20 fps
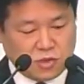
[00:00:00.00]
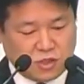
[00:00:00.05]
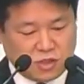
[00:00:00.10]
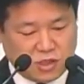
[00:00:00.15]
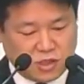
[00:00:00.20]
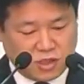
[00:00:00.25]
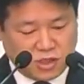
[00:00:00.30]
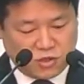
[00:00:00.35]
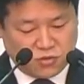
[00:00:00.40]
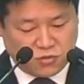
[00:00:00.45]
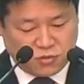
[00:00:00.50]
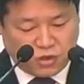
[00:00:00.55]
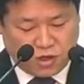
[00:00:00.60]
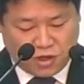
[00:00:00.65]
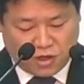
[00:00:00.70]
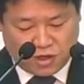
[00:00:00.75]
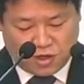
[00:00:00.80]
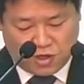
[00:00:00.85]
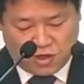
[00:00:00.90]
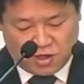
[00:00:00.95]
그
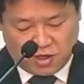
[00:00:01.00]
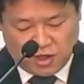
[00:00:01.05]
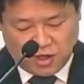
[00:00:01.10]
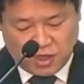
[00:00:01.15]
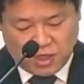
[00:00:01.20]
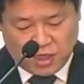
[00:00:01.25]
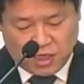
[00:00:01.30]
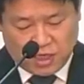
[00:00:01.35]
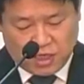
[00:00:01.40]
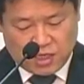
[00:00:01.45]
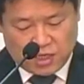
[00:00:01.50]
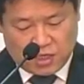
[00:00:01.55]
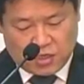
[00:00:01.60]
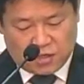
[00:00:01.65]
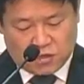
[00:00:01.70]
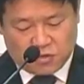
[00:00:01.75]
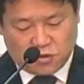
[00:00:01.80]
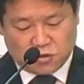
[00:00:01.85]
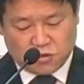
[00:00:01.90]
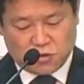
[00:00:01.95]
이후에
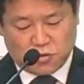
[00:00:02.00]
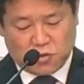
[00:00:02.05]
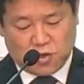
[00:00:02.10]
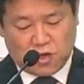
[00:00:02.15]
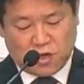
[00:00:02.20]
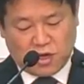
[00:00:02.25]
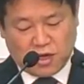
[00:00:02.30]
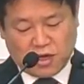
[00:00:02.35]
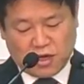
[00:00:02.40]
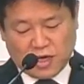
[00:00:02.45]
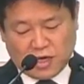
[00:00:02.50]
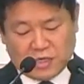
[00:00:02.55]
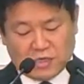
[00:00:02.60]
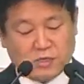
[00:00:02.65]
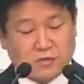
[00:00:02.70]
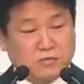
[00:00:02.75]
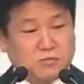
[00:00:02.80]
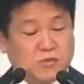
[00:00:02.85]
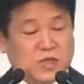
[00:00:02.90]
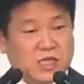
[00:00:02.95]
처소에
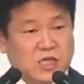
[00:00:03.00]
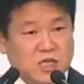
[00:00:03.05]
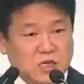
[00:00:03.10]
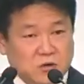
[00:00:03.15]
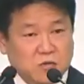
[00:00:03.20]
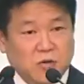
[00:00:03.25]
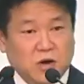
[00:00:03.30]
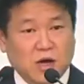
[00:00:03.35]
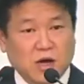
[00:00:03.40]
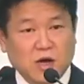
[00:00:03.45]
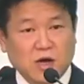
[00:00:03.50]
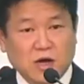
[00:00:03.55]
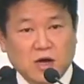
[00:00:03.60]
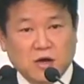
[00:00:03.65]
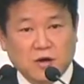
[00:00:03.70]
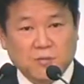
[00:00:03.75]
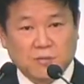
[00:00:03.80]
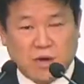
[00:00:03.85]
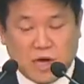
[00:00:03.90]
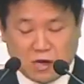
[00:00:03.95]
가는 길과
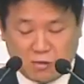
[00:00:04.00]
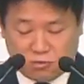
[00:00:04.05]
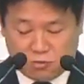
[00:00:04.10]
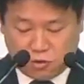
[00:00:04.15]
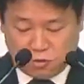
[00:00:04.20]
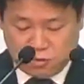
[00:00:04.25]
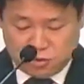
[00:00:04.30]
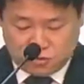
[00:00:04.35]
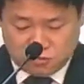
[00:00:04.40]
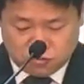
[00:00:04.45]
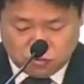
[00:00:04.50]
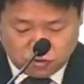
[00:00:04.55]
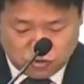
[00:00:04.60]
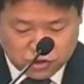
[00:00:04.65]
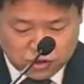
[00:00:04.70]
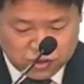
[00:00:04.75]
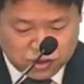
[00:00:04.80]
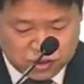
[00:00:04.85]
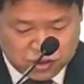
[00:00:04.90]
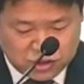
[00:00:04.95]
방법이
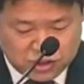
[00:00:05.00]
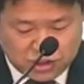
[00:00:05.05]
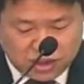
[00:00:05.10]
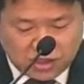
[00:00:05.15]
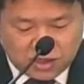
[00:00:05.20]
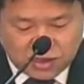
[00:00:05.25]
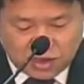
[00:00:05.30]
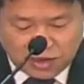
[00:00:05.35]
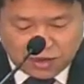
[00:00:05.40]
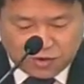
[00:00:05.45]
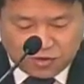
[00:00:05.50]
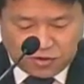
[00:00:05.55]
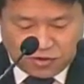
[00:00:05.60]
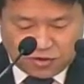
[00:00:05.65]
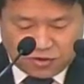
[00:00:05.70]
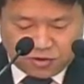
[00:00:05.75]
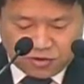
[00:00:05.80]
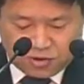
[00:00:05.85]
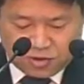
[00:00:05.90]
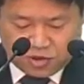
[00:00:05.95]
무엇인지에
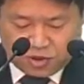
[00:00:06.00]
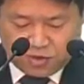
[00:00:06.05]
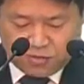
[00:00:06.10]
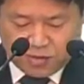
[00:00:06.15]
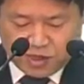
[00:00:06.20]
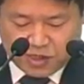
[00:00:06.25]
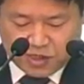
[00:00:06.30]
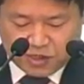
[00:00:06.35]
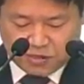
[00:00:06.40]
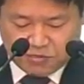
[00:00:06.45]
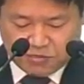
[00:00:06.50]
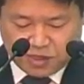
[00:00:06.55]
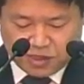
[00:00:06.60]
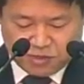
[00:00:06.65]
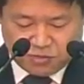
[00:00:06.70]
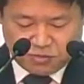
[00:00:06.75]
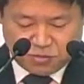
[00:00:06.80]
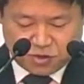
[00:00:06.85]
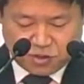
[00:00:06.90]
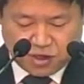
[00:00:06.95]
대하여 이렇게
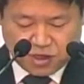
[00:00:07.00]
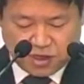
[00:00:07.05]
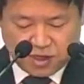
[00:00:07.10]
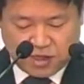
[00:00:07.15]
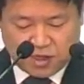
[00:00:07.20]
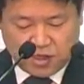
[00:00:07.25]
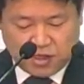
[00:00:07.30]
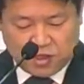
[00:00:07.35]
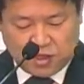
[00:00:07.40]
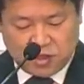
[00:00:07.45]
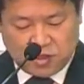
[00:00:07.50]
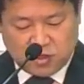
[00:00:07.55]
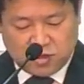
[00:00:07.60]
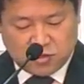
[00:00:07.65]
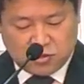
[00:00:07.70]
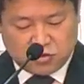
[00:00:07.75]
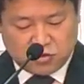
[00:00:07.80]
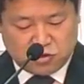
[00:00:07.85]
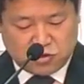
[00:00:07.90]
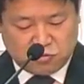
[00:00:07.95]
말씀하십니다.
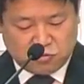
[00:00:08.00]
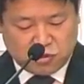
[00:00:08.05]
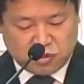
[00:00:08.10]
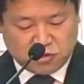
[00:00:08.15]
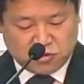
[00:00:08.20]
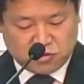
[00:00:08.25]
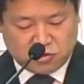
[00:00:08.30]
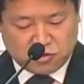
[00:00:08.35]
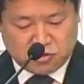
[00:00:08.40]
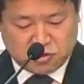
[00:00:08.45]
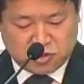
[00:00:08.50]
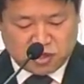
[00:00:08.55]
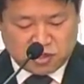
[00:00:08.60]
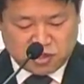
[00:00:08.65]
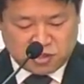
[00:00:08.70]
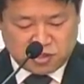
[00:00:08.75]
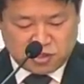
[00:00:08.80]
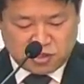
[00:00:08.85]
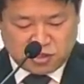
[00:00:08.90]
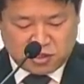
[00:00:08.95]
주님께서는
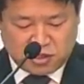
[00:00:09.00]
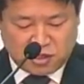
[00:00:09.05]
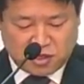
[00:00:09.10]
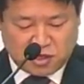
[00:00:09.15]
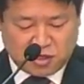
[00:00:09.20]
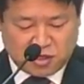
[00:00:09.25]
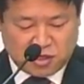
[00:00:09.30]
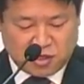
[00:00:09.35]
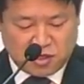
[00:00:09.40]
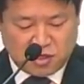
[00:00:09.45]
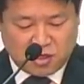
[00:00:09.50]
제자들에게